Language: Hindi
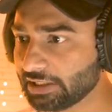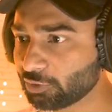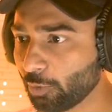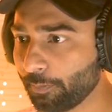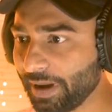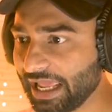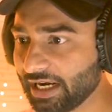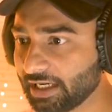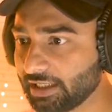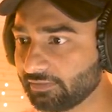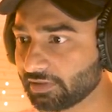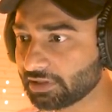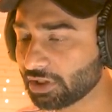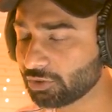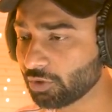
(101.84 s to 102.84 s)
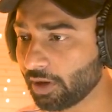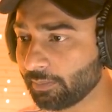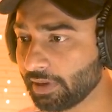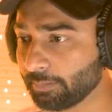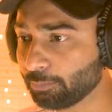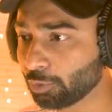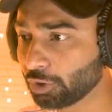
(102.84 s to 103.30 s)
ये तो पहला लीवर था जो
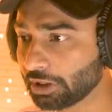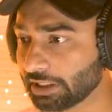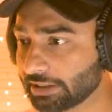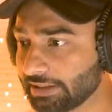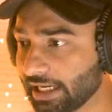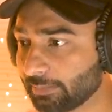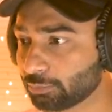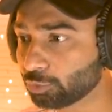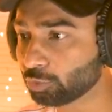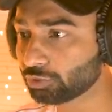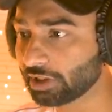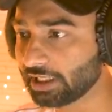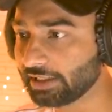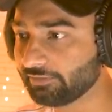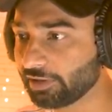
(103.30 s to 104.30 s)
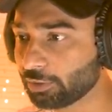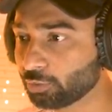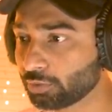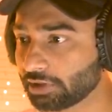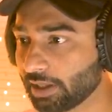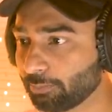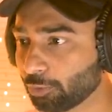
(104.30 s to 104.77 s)
हमने पुल कर दिया अब दूसरा लीवर
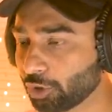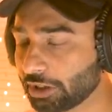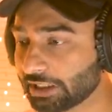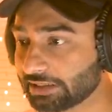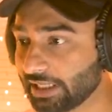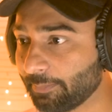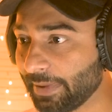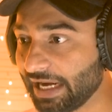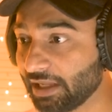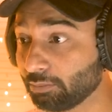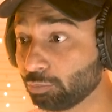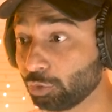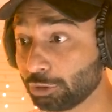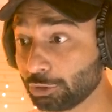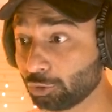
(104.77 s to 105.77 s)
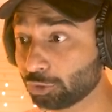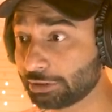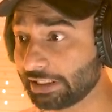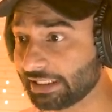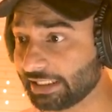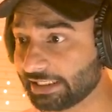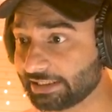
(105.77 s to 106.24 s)
ढूंढ के पुल करते हैं पहले मुर्गी को
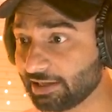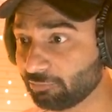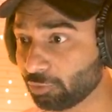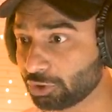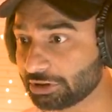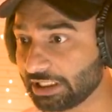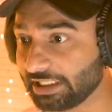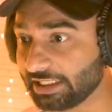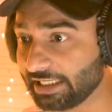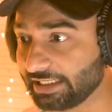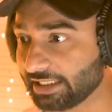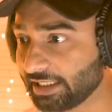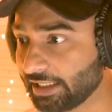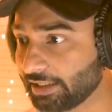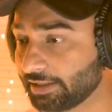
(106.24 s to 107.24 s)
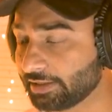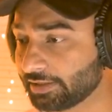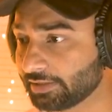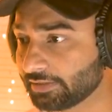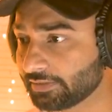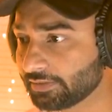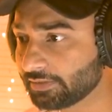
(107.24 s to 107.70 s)
देख लेते हैं वो चली गई कि नहीं
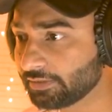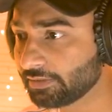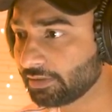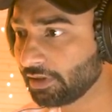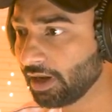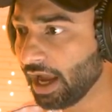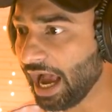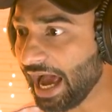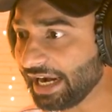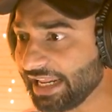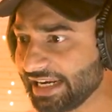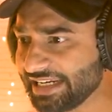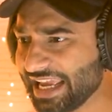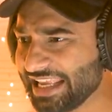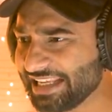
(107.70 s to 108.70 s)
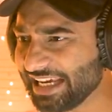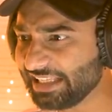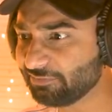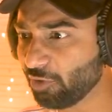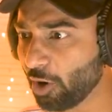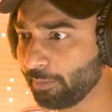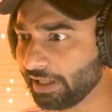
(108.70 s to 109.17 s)
अरे नहीं
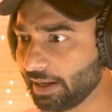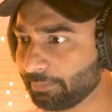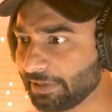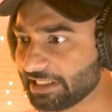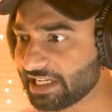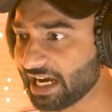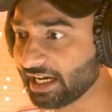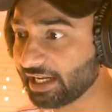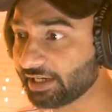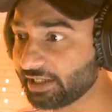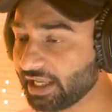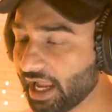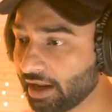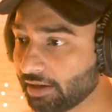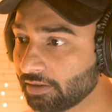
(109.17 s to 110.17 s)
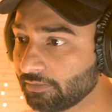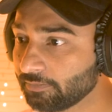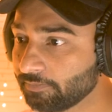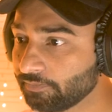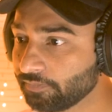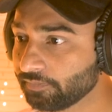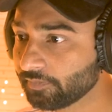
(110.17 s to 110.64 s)
गई वो मेरा पीछा कर रही
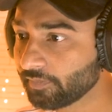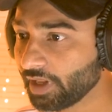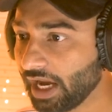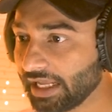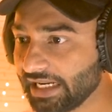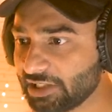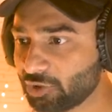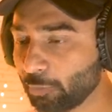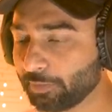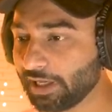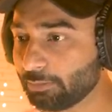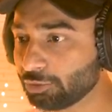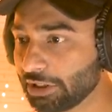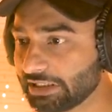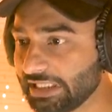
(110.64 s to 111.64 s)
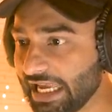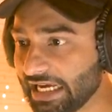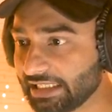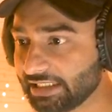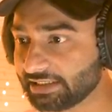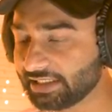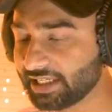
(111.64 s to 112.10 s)
है अरे छुप के मुझे
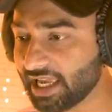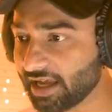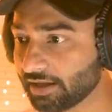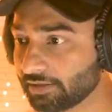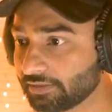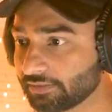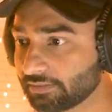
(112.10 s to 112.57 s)
देख रही थी क्या